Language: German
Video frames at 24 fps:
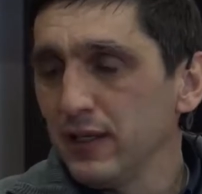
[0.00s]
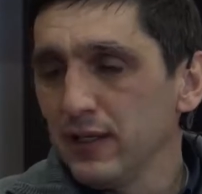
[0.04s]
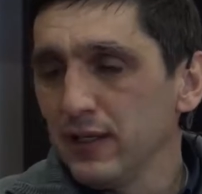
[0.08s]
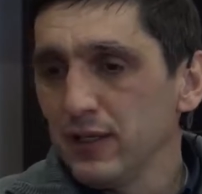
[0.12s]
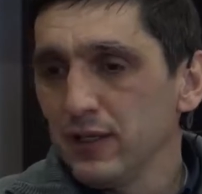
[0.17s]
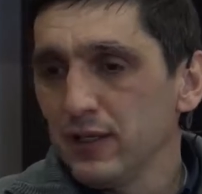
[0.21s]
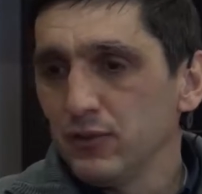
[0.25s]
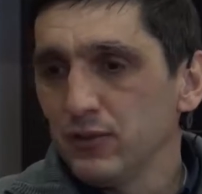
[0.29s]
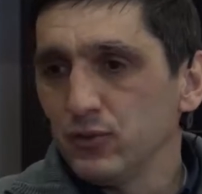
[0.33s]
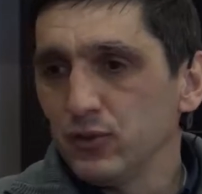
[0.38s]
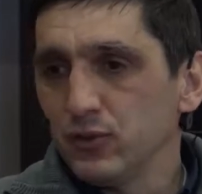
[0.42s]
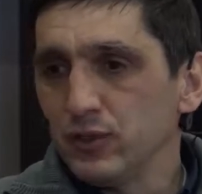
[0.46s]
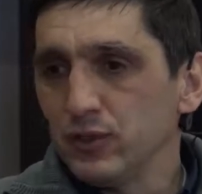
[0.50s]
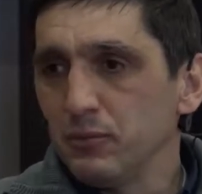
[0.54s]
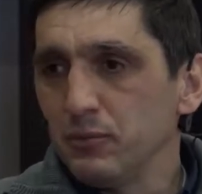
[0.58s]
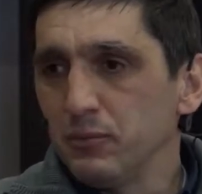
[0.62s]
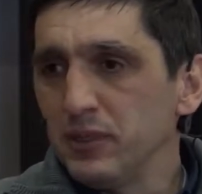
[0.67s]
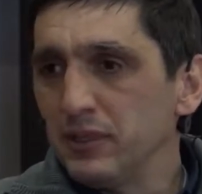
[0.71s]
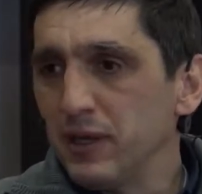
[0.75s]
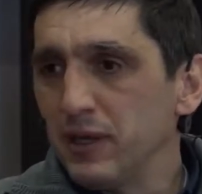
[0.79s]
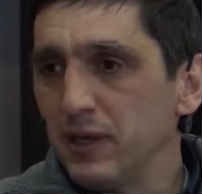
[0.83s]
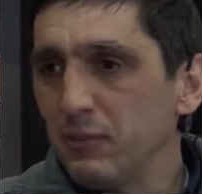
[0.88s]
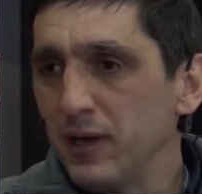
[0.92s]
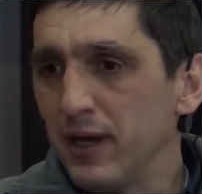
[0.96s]
von den
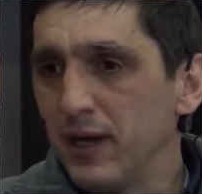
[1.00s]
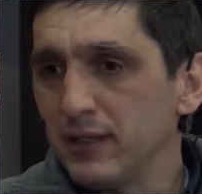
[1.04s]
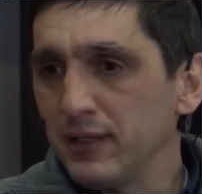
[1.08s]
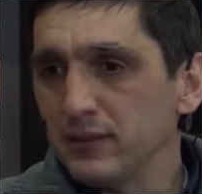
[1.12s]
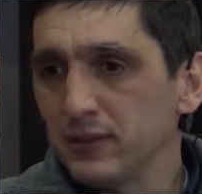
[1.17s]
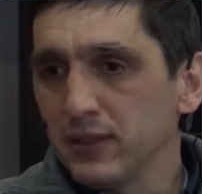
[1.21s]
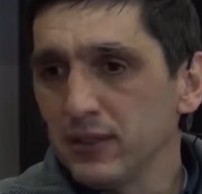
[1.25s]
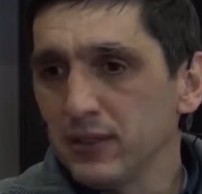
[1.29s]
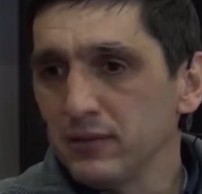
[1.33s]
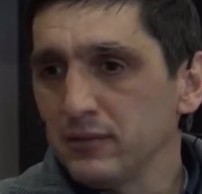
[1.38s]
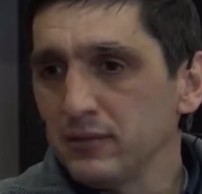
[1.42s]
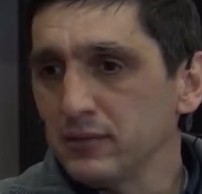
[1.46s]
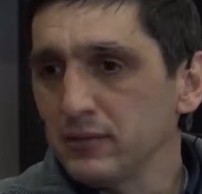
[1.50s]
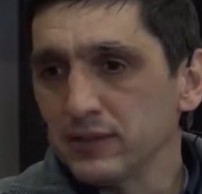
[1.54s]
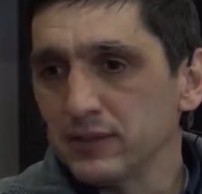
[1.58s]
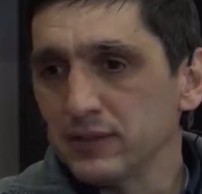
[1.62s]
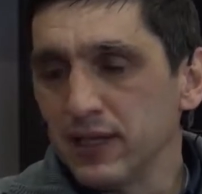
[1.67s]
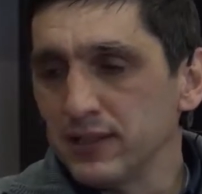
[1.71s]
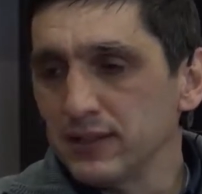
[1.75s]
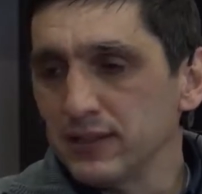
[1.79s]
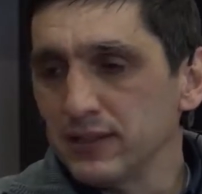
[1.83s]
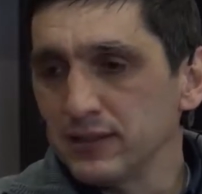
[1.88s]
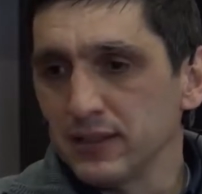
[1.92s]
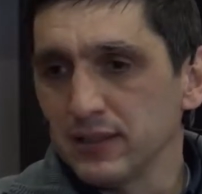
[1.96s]
Mitarbeitern, das
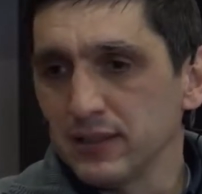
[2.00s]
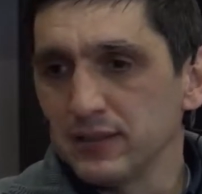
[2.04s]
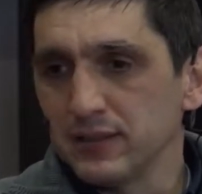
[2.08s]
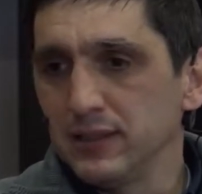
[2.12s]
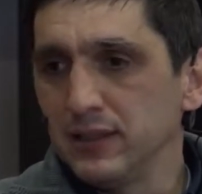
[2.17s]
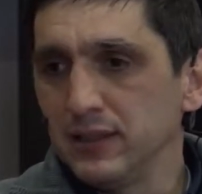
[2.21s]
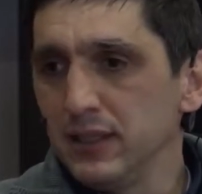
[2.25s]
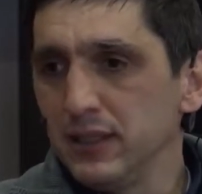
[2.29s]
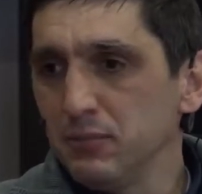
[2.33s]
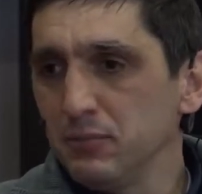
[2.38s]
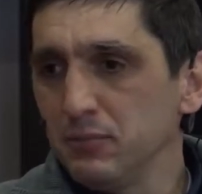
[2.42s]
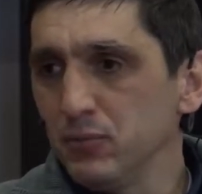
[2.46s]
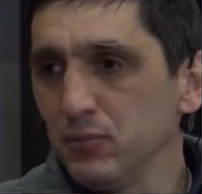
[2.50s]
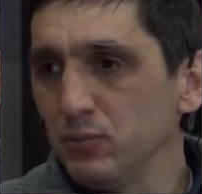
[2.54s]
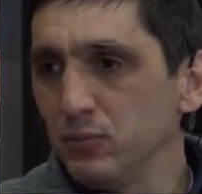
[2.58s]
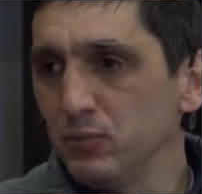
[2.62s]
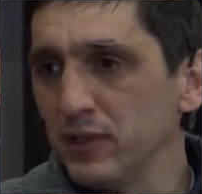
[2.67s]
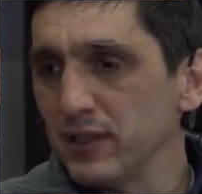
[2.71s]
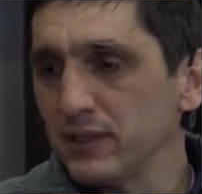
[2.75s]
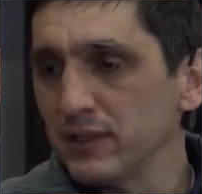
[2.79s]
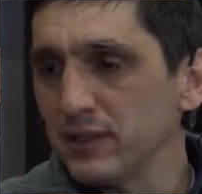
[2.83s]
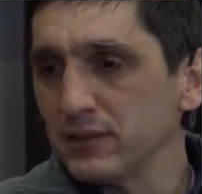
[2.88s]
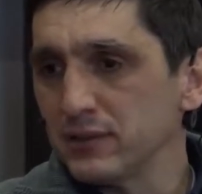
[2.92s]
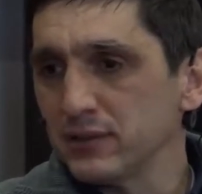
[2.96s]
ganze Team um,
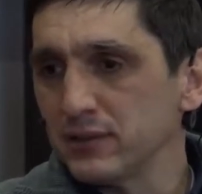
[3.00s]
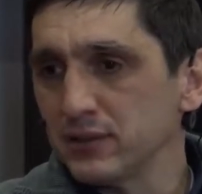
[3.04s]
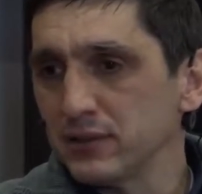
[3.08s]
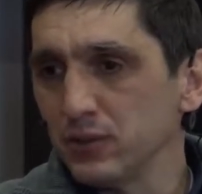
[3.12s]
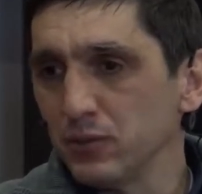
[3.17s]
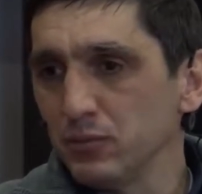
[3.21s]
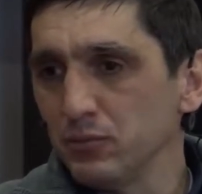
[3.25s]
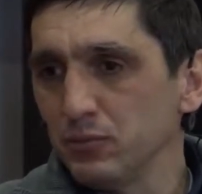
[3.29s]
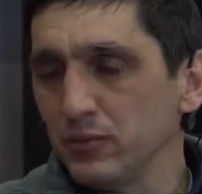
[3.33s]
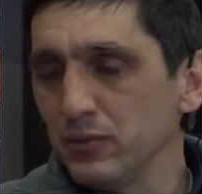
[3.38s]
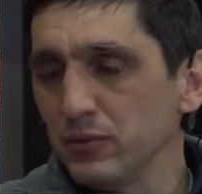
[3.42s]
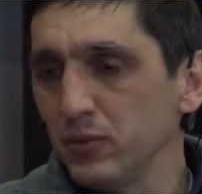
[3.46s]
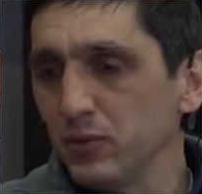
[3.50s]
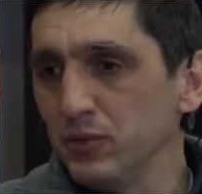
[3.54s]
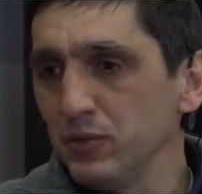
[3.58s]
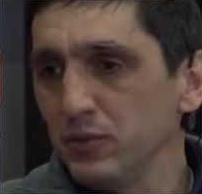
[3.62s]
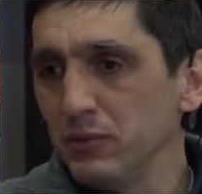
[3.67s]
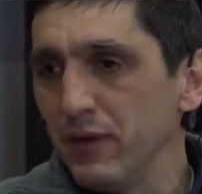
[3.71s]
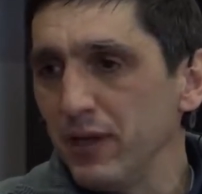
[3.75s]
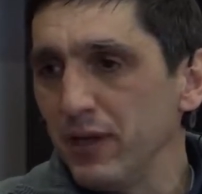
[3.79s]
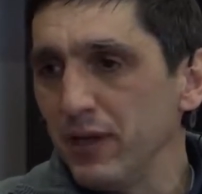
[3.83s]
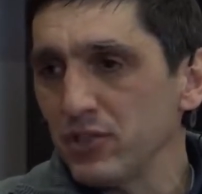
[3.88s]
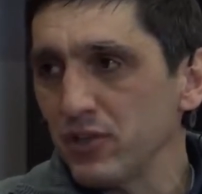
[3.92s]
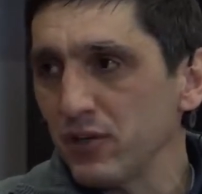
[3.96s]
das, um, um die
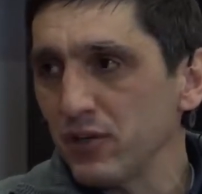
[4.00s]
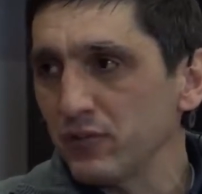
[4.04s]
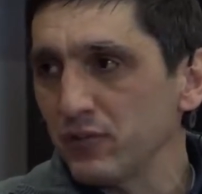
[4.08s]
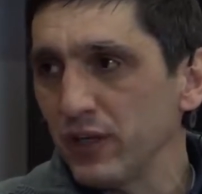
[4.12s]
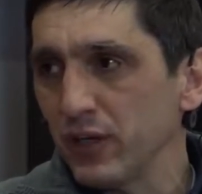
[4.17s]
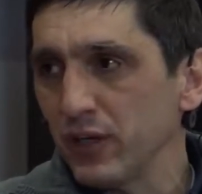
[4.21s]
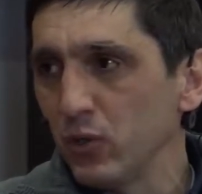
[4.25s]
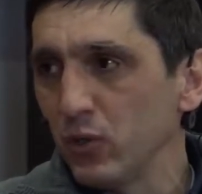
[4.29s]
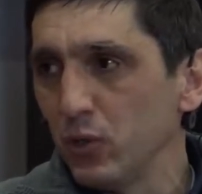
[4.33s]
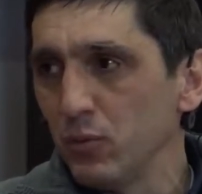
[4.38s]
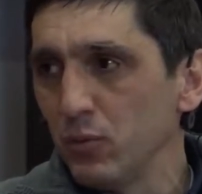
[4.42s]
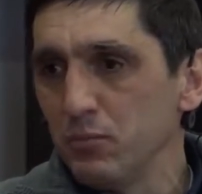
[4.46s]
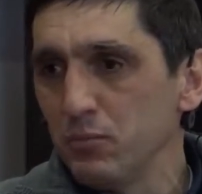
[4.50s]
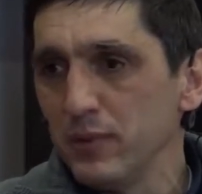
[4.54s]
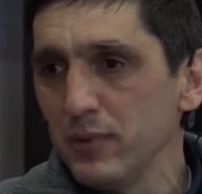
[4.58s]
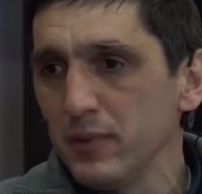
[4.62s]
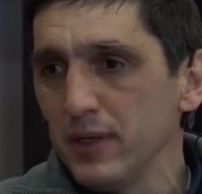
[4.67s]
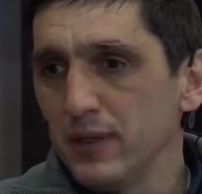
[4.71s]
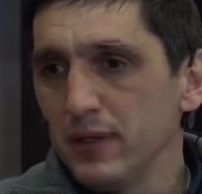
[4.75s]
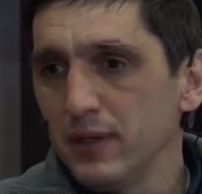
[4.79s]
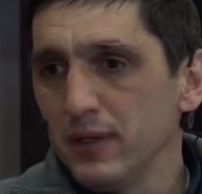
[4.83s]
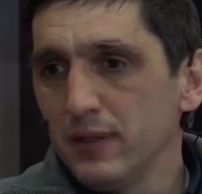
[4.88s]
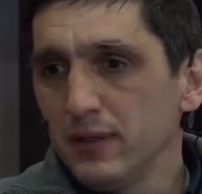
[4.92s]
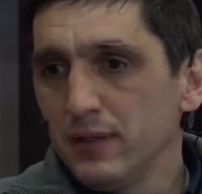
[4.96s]
Mannschaft herum,
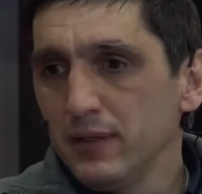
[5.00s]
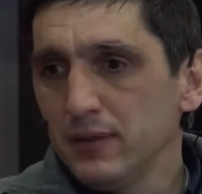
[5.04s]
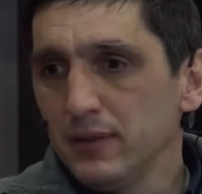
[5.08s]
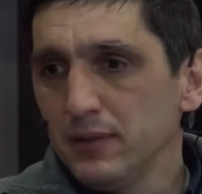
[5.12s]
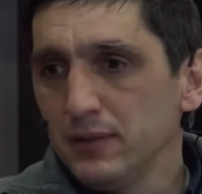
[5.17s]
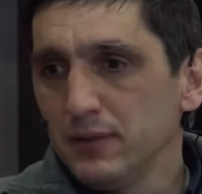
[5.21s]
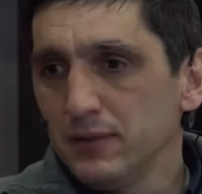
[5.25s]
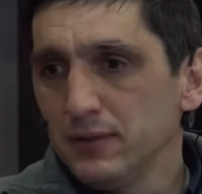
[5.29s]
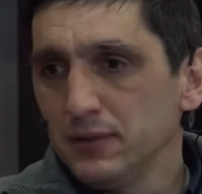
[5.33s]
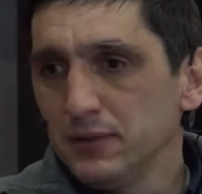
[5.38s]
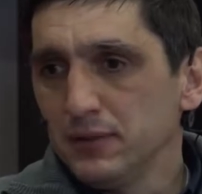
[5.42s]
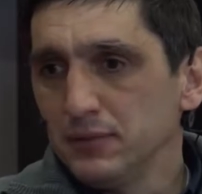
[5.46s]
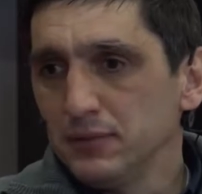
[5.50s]
äh,